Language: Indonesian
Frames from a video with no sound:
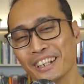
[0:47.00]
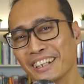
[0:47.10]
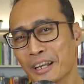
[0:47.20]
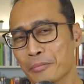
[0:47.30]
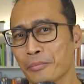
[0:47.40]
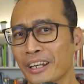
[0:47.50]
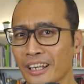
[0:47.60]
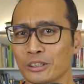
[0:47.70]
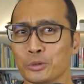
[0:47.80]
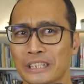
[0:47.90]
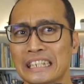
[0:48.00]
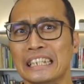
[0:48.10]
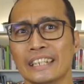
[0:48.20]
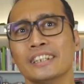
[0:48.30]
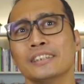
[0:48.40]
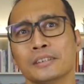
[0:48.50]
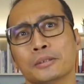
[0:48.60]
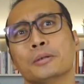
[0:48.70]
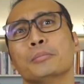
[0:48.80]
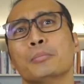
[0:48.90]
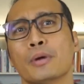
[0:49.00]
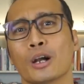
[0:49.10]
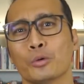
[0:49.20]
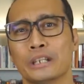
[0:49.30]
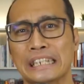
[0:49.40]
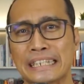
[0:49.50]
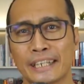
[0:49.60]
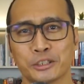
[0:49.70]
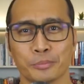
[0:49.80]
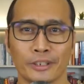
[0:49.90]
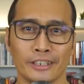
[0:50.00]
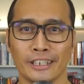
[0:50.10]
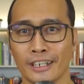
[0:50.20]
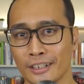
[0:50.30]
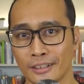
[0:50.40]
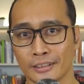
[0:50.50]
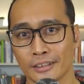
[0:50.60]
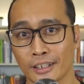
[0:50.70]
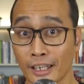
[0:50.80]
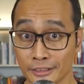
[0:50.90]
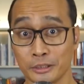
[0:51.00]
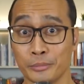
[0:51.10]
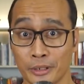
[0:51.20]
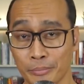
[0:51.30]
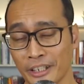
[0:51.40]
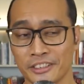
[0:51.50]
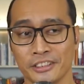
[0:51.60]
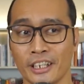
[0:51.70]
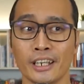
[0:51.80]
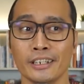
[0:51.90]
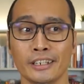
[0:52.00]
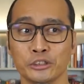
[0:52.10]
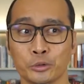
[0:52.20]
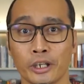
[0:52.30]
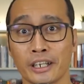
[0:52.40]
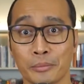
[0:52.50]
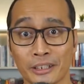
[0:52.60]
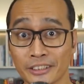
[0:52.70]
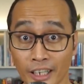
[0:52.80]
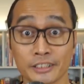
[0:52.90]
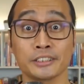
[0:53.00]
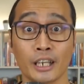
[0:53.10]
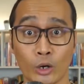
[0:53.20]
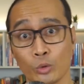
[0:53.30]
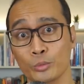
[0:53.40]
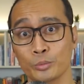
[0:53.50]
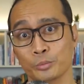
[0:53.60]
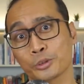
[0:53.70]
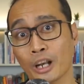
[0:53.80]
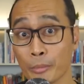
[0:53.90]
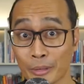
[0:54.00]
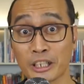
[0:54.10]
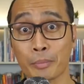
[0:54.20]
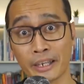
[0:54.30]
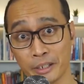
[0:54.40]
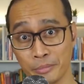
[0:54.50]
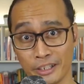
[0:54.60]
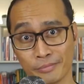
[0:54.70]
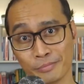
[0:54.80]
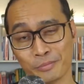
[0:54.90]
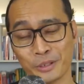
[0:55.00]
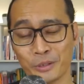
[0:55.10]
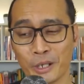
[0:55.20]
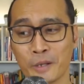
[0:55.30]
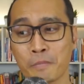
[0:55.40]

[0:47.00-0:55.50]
Nah, mereka tuh ingin membangun engagement dengan customer base-nya dan juga dengan masyarakat secara umum selama masa pandemi, gitu ya.